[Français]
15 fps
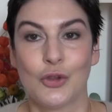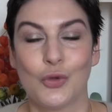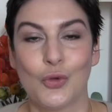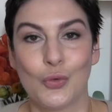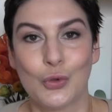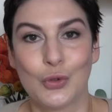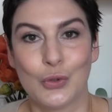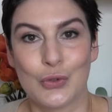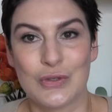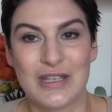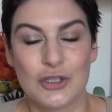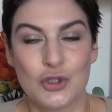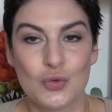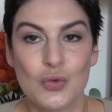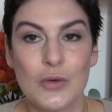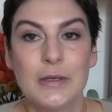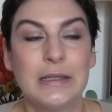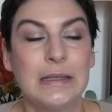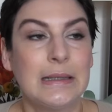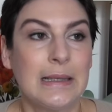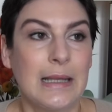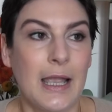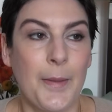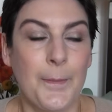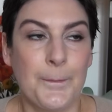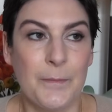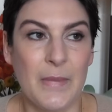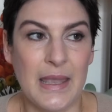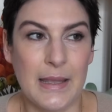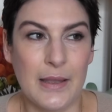Donc euh, ça joue.
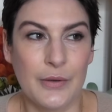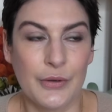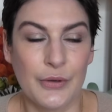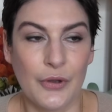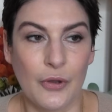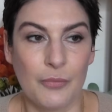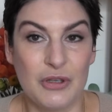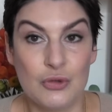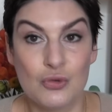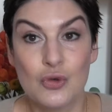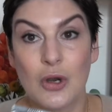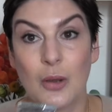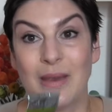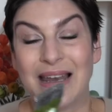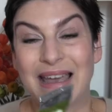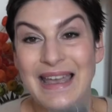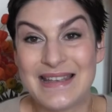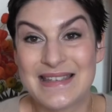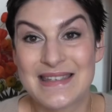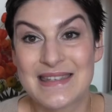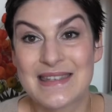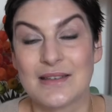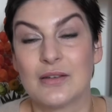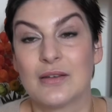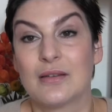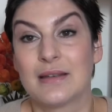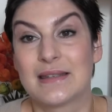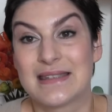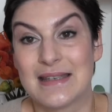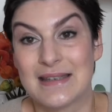Euh, mais, du coup, comme elle reste,
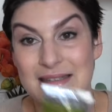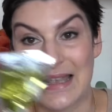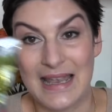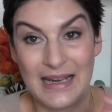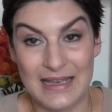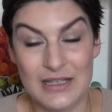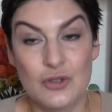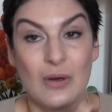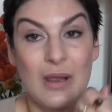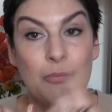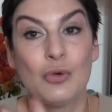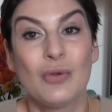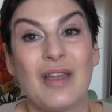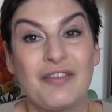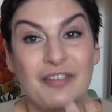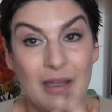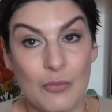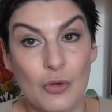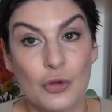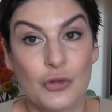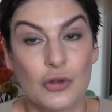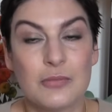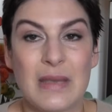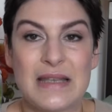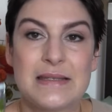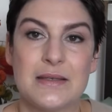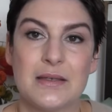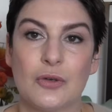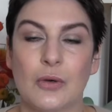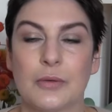elle reste sur la peau, on a vraiment le temps de
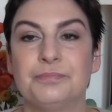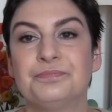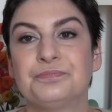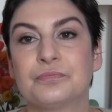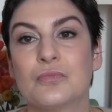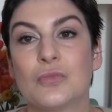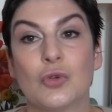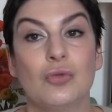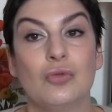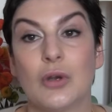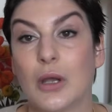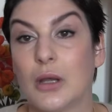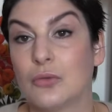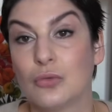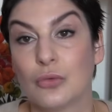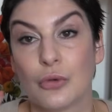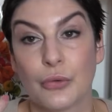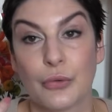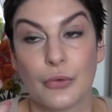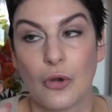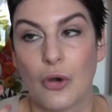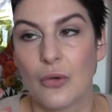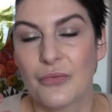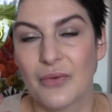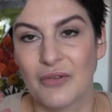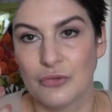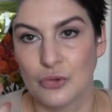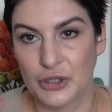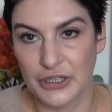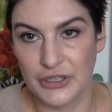masser, quoi. Donc voilà, euh, grand
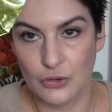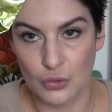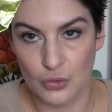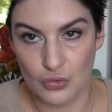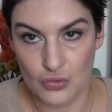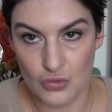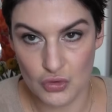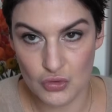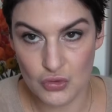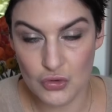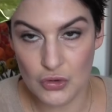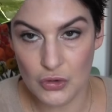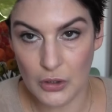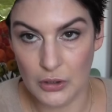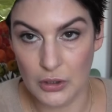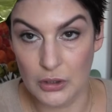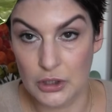favori de toujours.